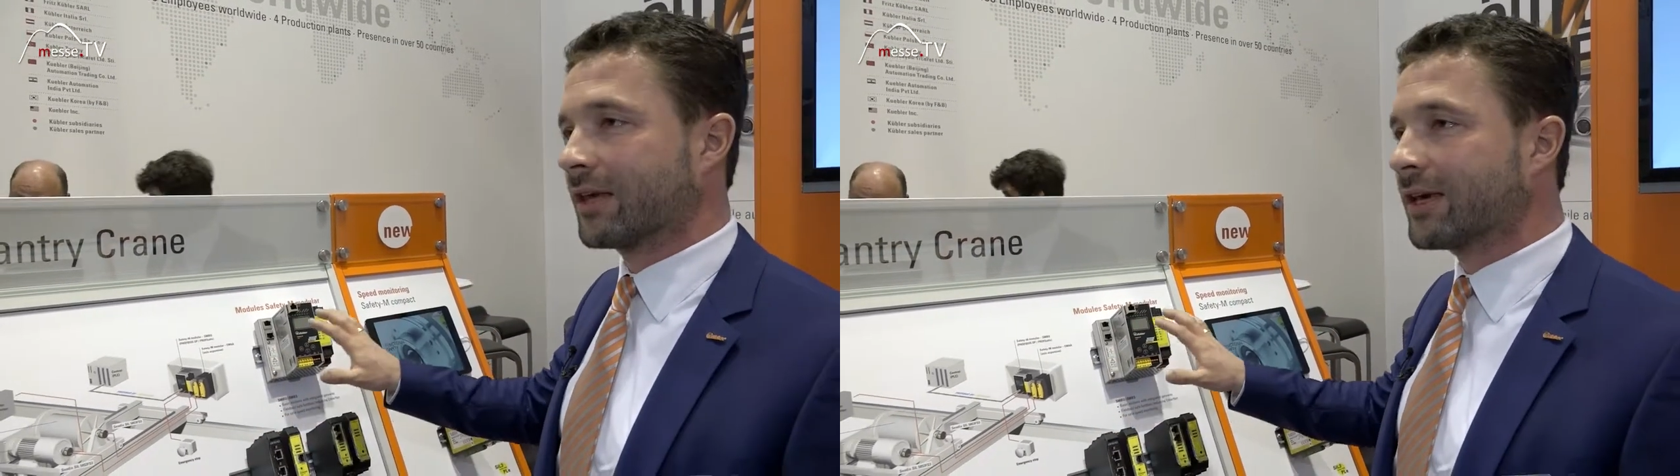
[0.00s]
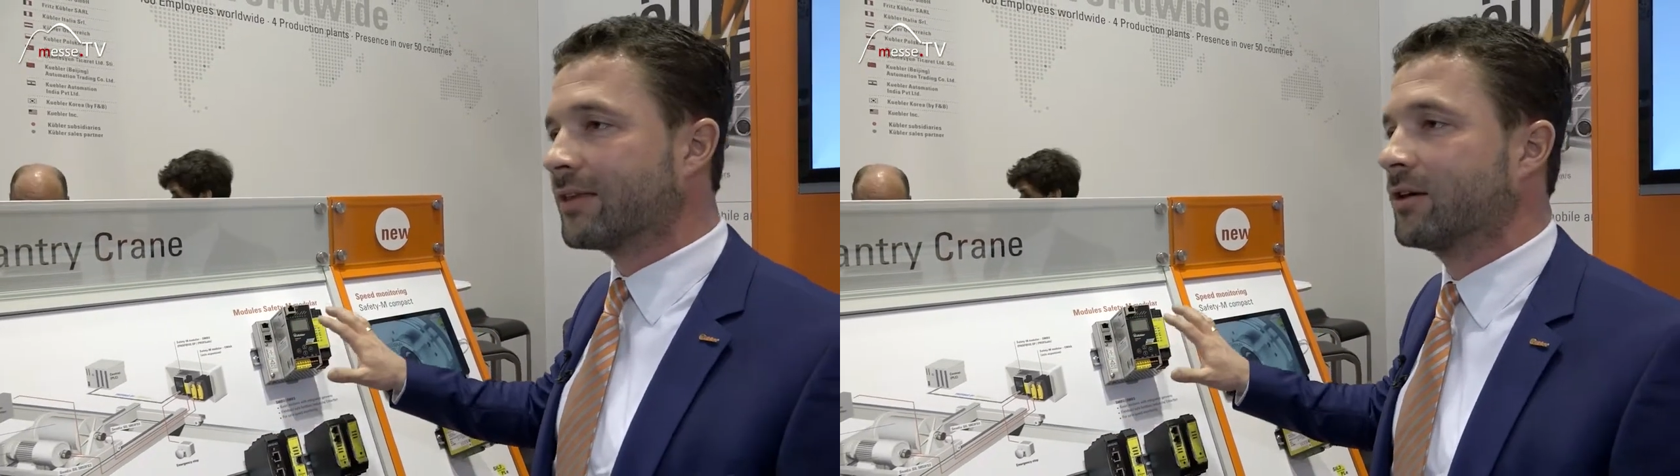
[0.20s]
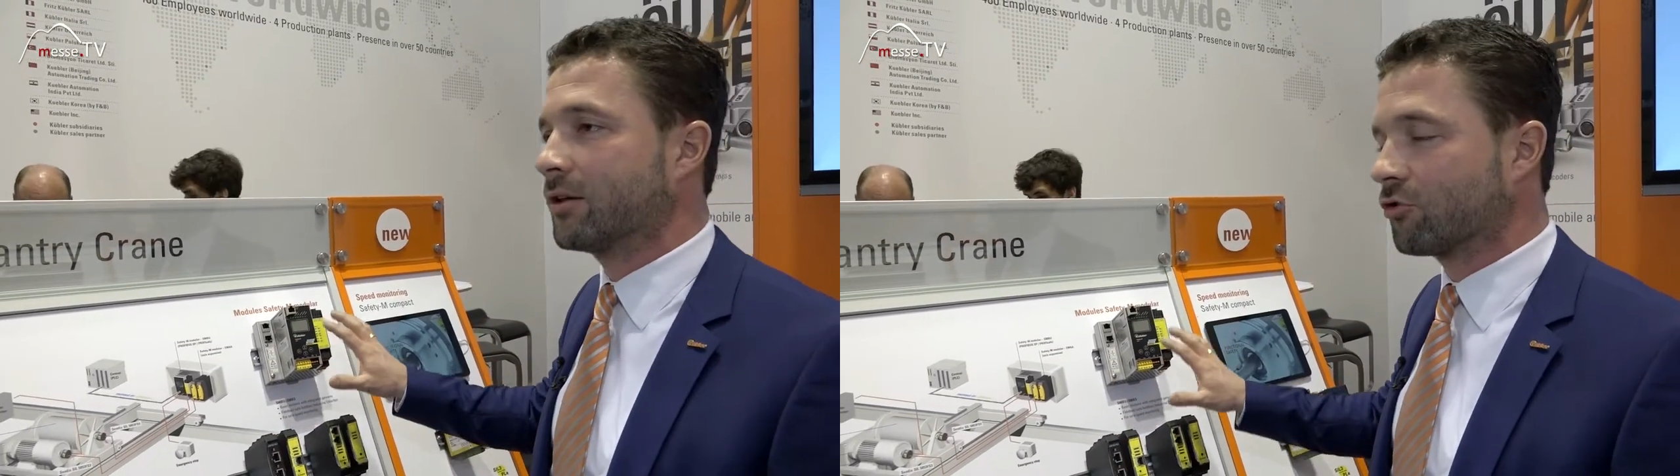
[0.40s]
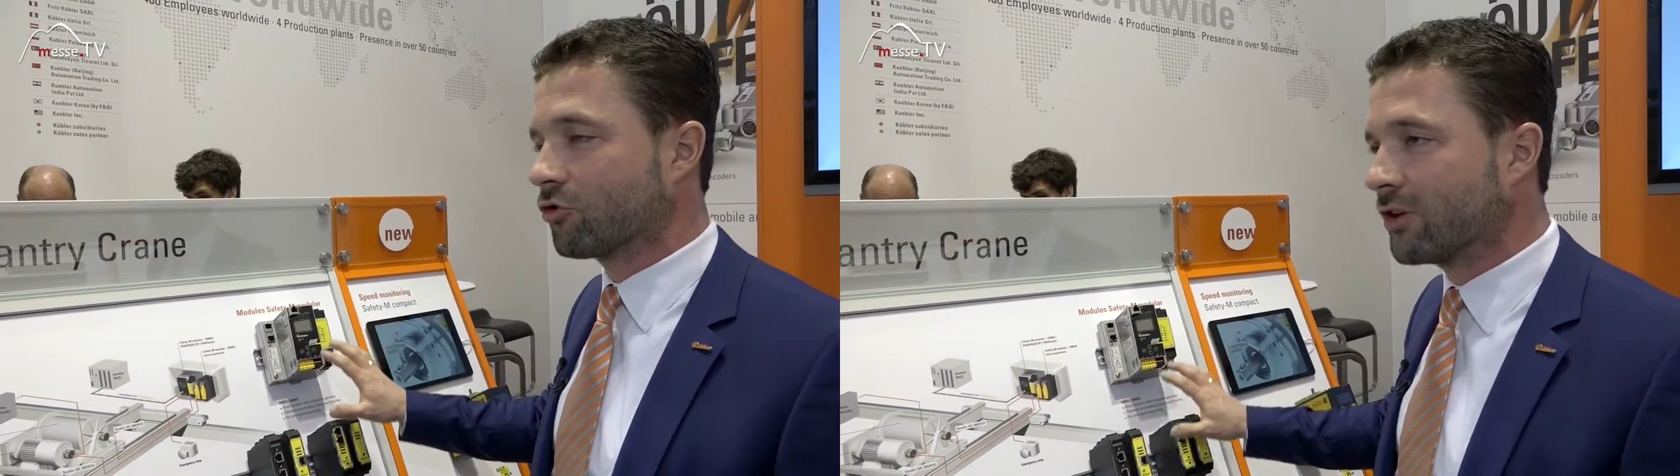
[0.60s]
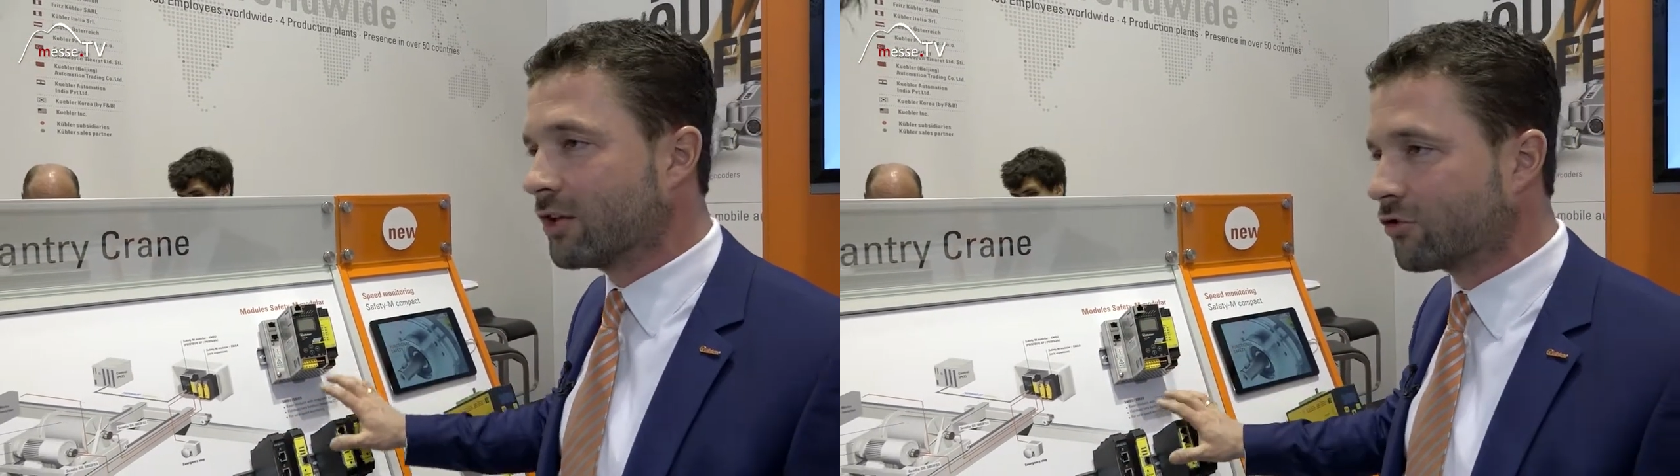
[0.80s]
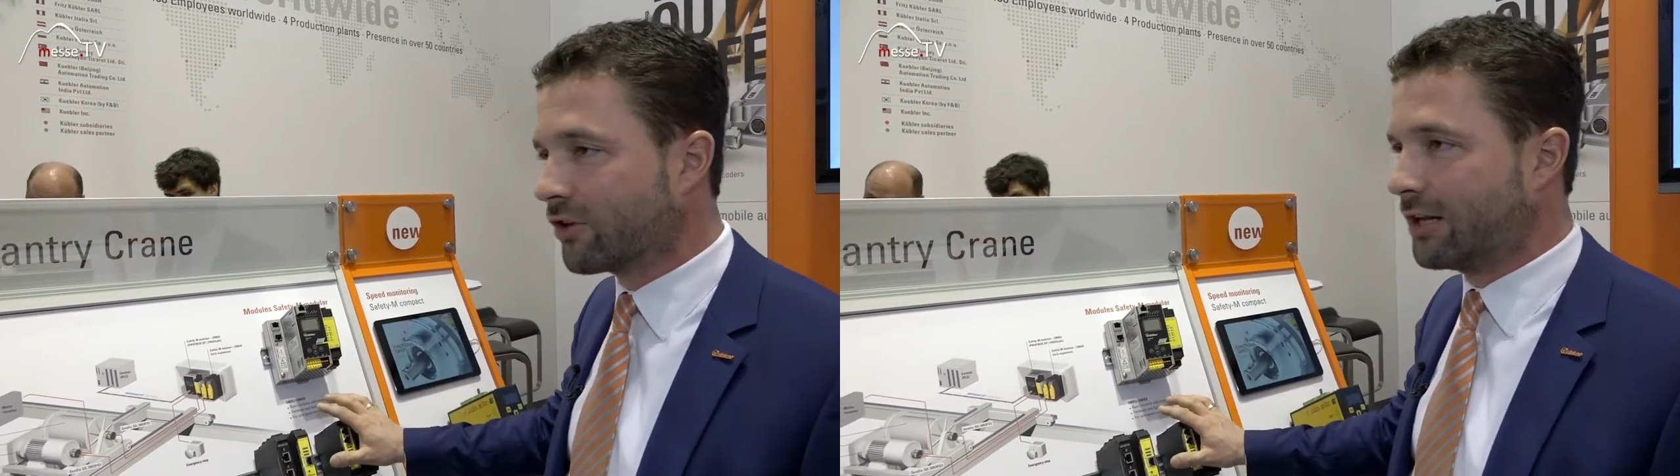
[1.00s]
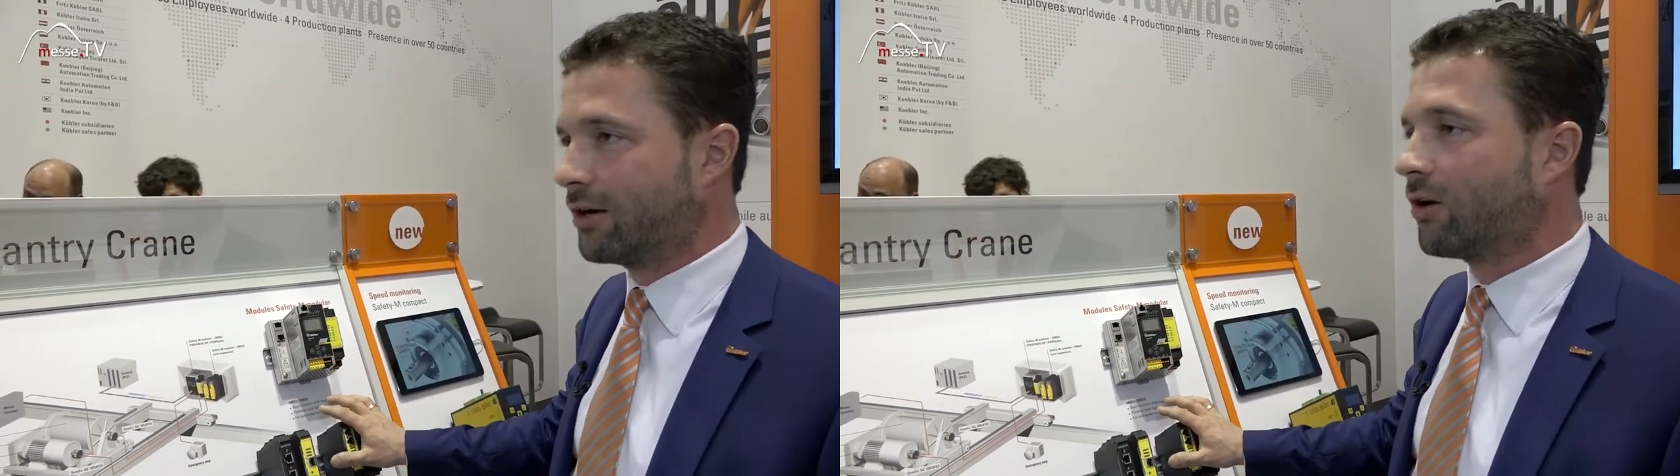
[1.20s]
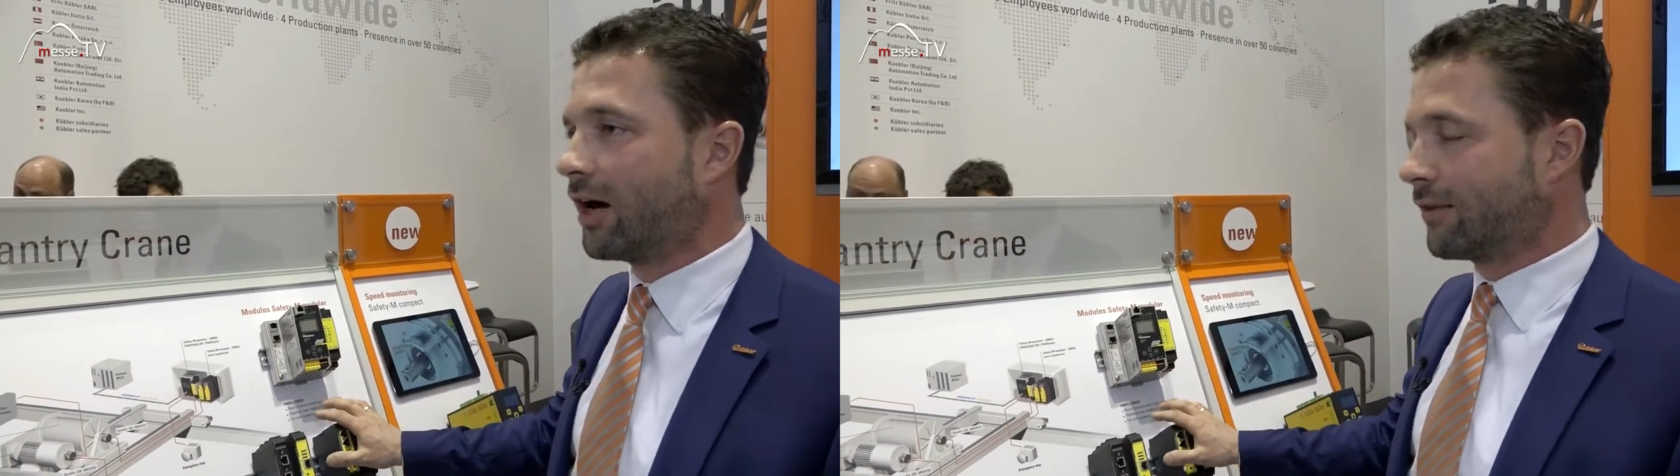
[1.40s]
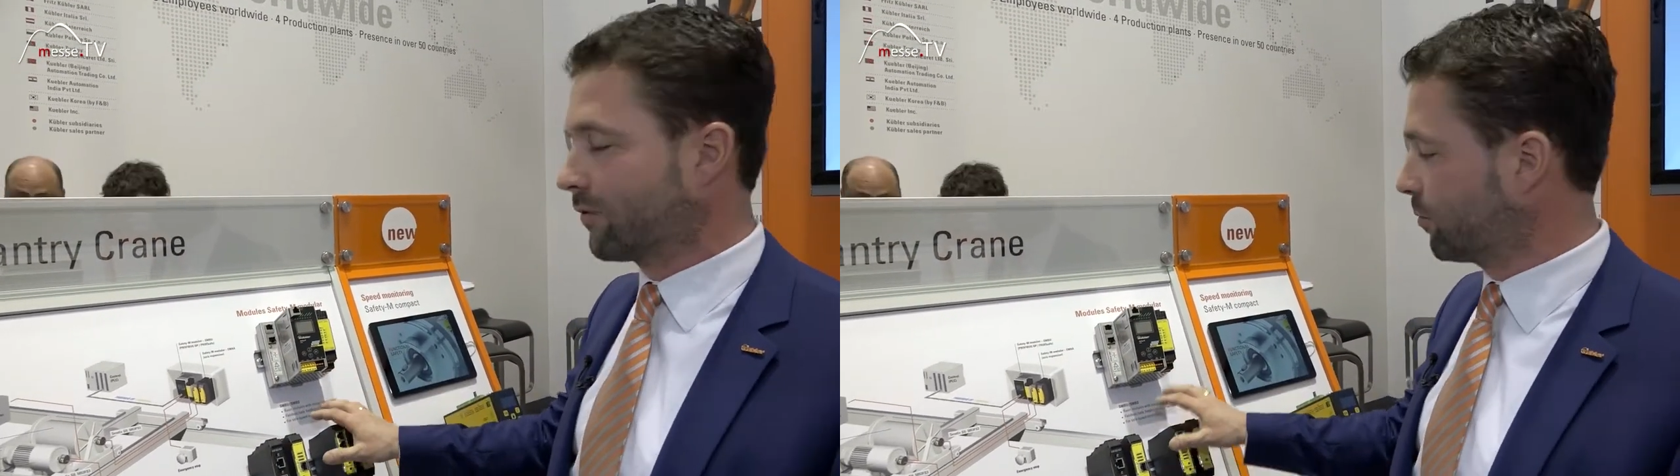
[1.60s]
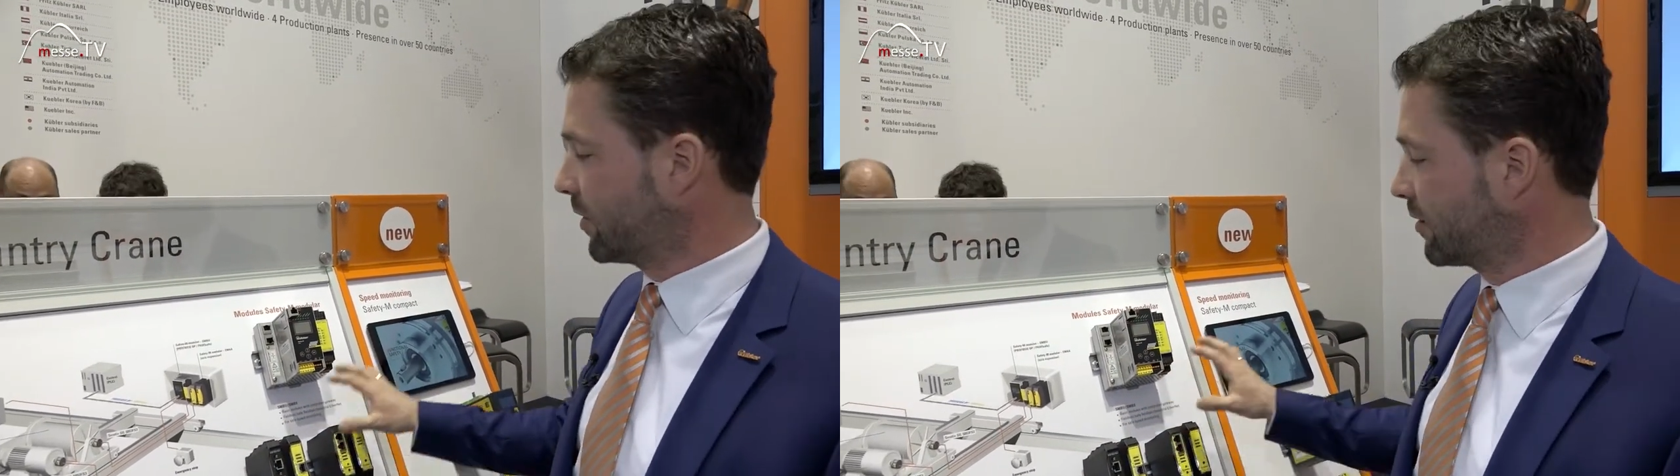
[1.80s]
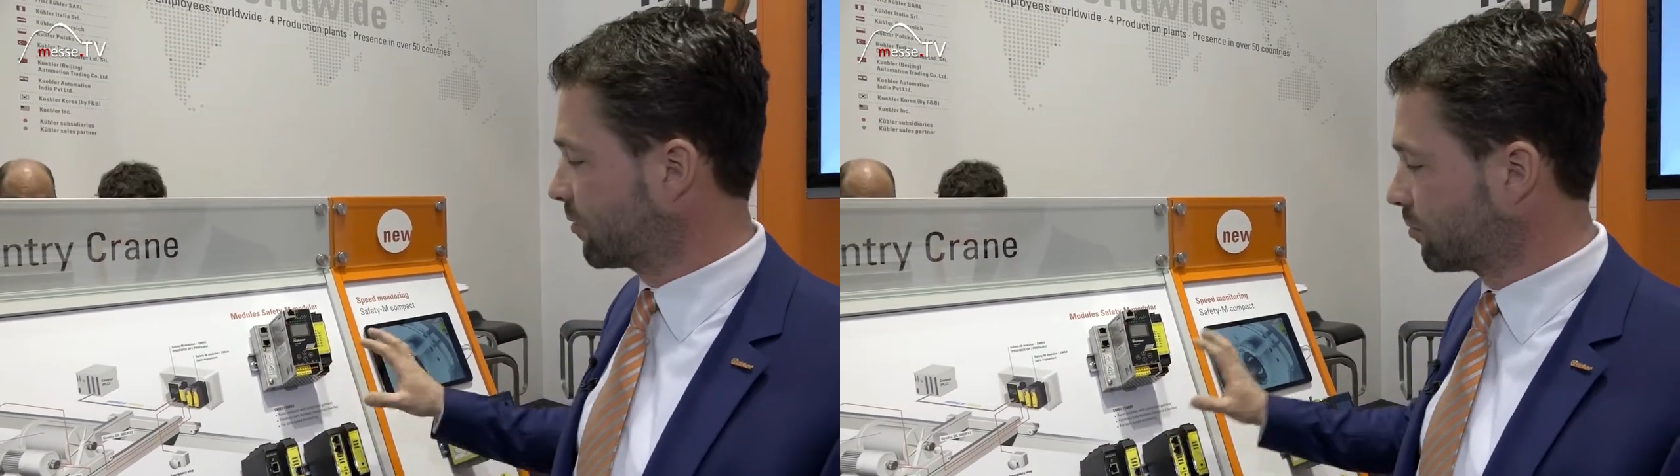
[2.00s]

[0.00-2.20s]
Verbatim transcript: die richtigen Schnittstellen auch anzubieten,